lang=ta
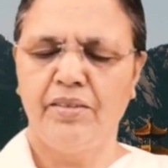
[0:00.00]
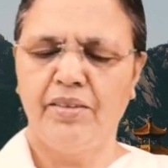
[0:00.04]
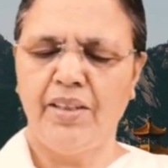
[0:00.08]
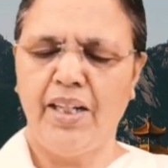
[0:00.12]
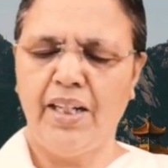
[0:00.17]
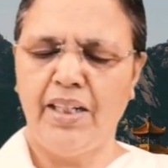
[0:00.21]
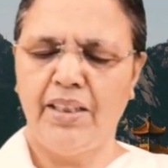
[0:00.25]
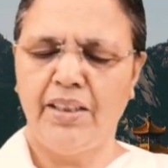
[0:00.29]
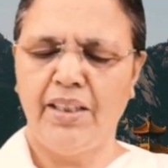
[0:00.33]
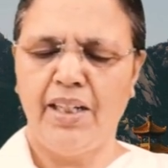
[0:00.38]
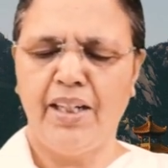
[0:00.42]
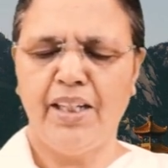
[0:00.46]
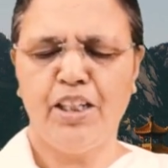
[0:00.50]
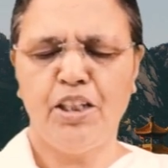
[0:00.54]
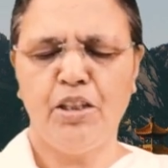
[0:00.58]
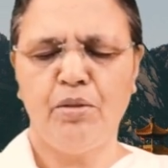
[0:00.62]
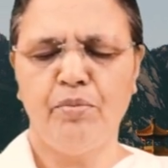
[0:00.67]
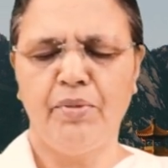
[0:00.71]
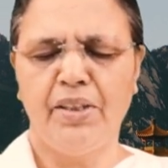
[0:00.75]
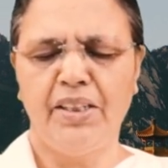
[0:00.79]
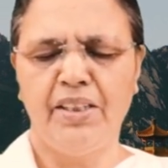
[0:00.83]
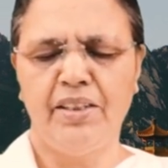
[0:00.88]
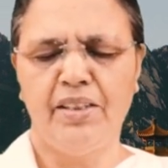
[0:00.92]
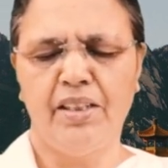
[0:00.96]
சாதாரண
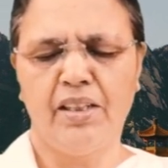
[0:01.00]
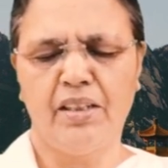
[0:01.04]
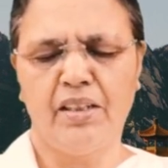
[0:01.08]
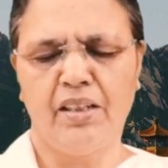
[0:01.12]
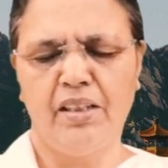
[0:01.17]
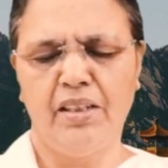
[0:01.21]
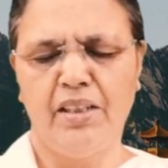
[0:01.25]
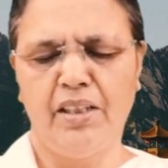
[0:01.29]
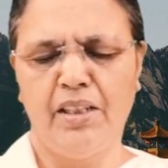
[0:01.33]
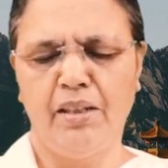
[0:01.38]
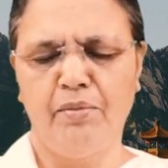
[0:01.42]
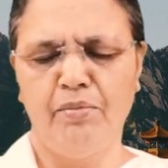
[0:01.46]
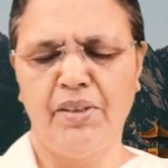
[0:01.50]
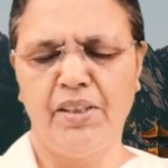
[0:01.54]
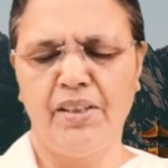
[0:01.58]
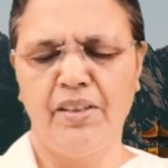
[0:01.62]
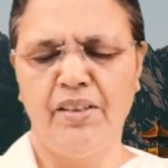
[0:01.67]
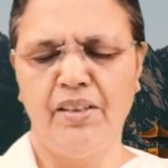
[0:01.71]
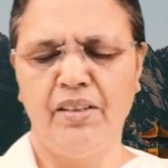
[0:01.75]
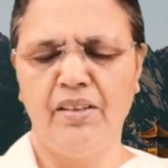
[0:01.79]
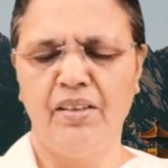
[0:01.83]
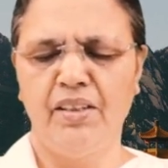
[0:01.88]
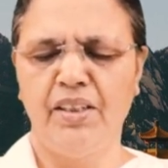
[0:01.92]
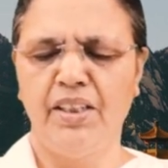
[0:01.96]

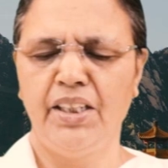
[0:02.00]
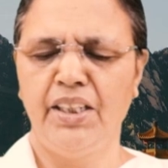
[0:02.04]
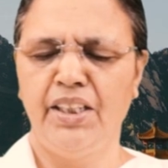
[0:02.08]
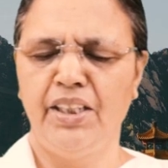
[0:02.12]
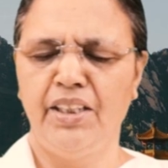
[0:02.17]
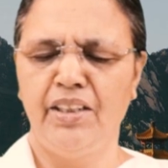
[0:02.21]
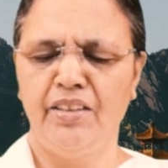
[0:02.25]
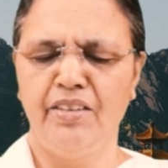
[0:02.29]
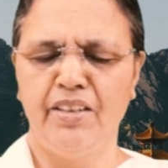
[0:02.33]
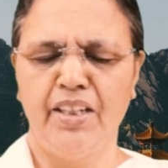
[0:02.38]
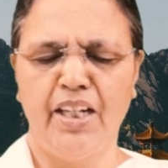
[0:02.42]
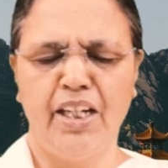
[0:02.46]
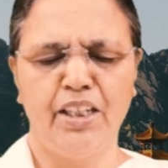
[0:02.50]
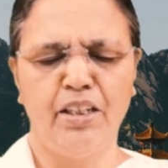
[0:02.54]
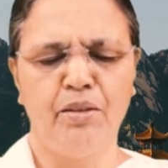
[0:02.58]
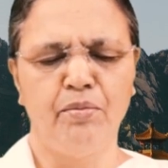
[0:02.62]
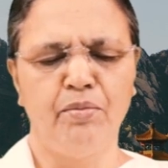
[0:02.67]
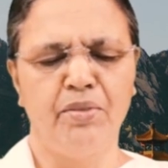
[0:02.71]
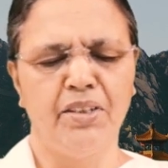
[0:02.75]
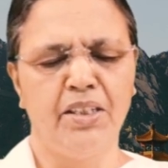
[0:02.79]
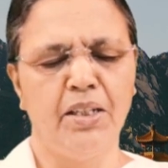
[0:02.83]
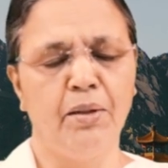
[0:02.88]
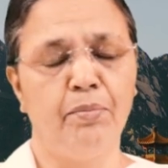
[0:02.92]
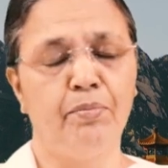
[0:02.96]
மனிதர்களிடமிருந்து இந்த
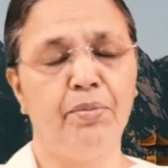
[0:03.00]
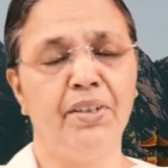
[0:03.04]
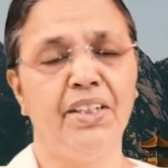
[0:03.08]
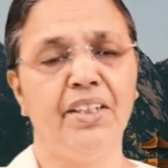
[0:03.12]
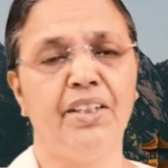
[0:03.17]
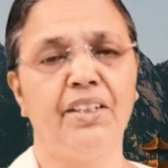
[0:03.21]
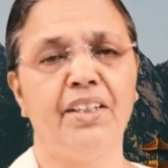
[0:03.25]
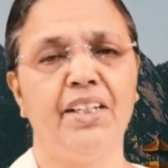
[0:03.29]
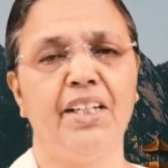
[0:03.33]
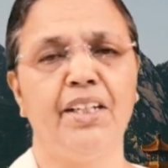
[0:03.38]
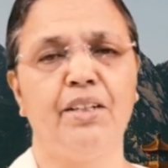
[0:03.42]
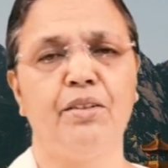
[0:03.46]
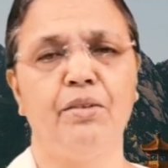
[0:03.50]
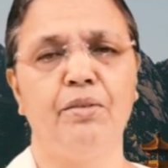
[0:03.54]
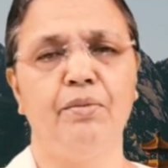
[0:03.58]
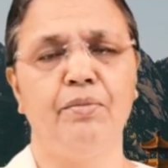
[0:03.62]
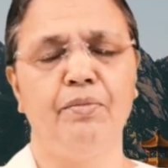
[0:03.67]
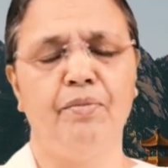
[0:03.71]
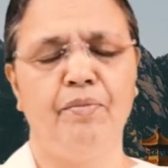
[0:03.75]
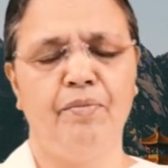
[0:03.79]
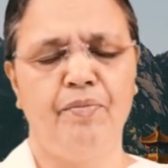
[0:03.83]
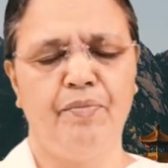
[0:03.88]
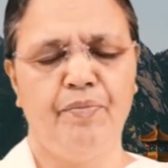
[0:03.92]
ஞானம் எப்படி கிடைக்கும்